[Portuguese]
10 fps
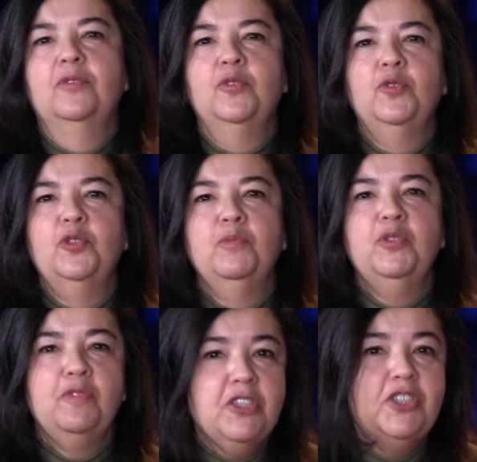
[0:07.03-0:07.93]
Nos
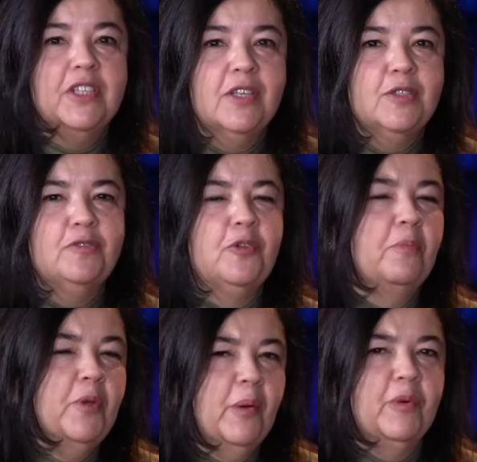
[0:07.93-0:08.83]
últimos 20 anos foram
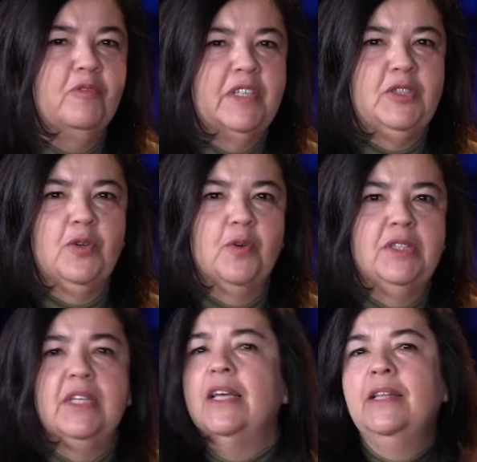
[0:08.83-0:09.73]
mil
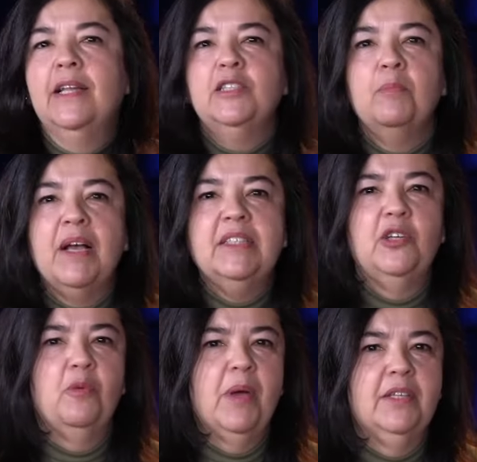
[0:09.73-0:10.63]
aprovações nas mais
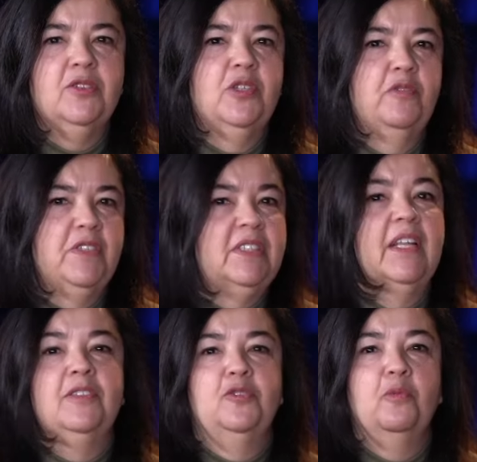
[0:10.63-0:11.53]
renomadas
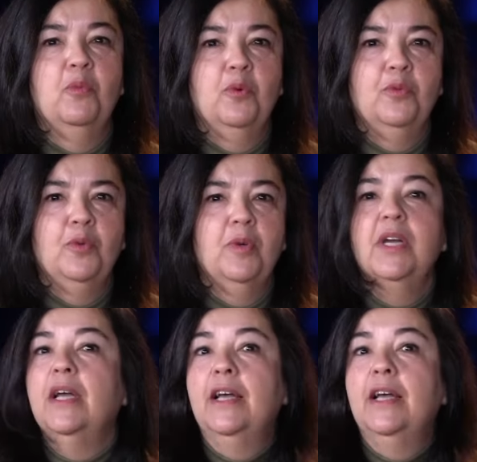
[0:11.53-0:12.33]
universidades do mundo,